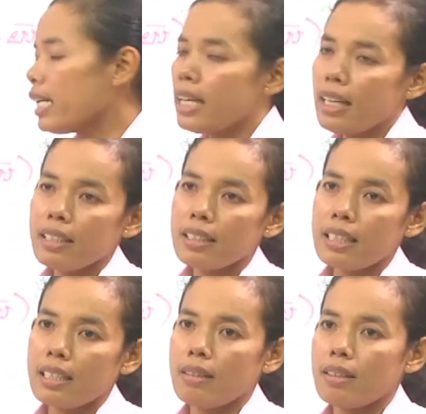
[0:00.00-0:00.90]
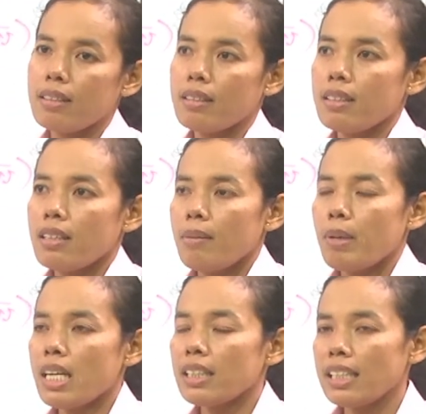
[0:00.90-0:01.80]
ní
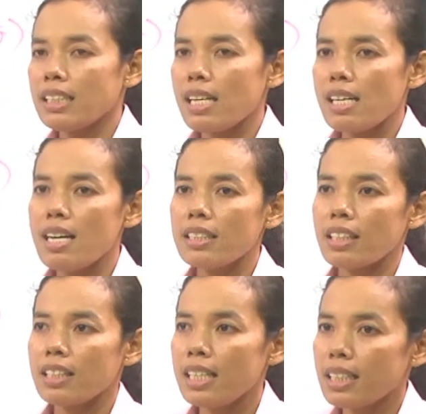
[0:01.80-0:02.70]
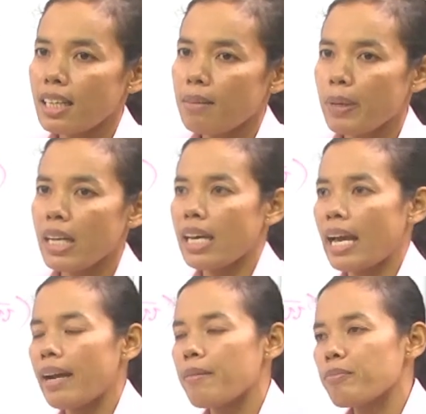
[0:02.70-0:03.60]
mình đang thay dương lược sản thị từ riêng pê
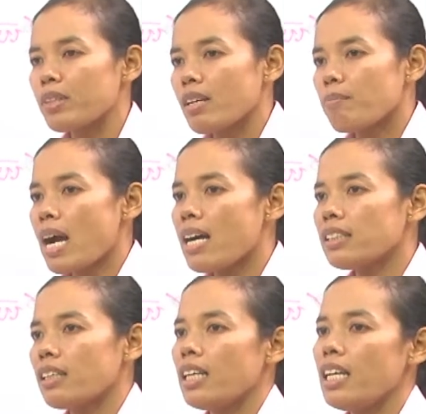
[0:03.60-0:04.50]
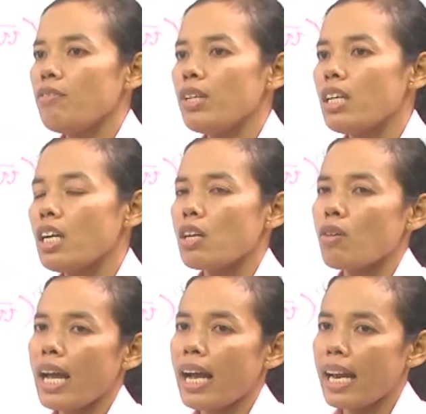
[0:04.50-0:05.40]
nè bao sản thị vì nơi không
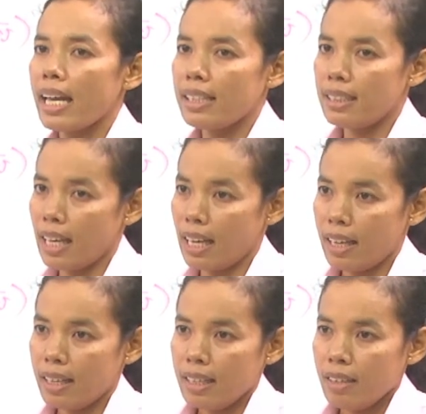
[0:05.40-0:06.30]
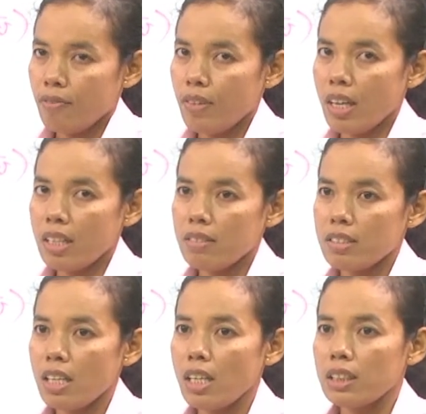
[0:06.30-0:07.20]
ạ cả đạn này tể vì
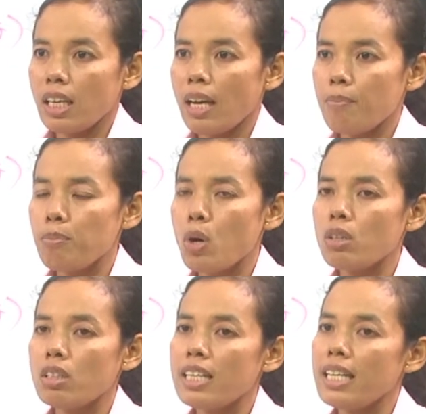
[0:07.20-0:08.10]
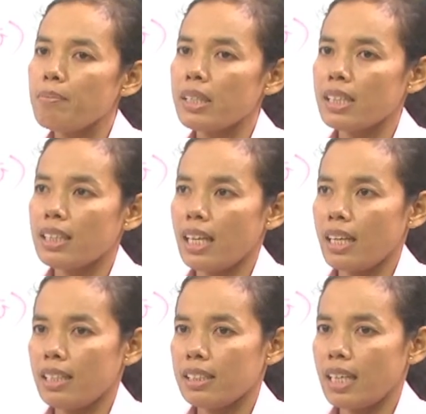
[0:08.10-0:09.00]
chia này tể môn niêm mà này tể
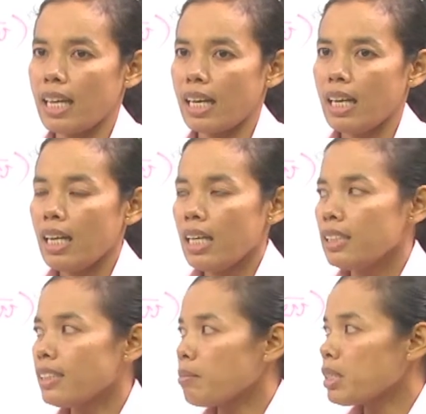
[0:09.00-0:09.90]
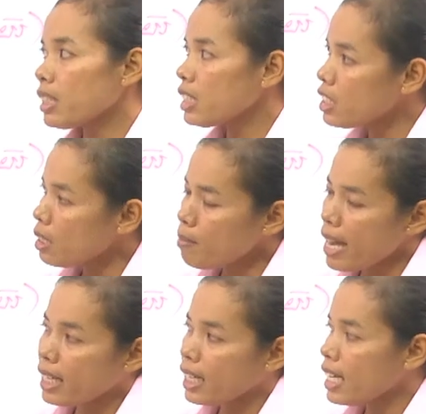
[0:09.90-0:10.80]
cái này chẳng bữa sân chỉ dương
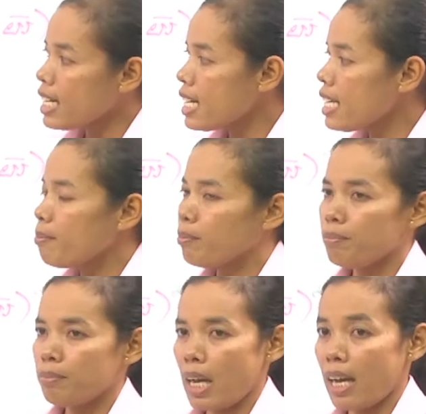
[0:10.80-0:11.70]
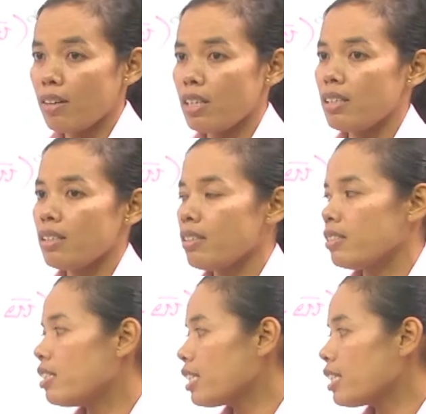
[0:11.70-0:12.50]
ban riêng niêm hỏi dương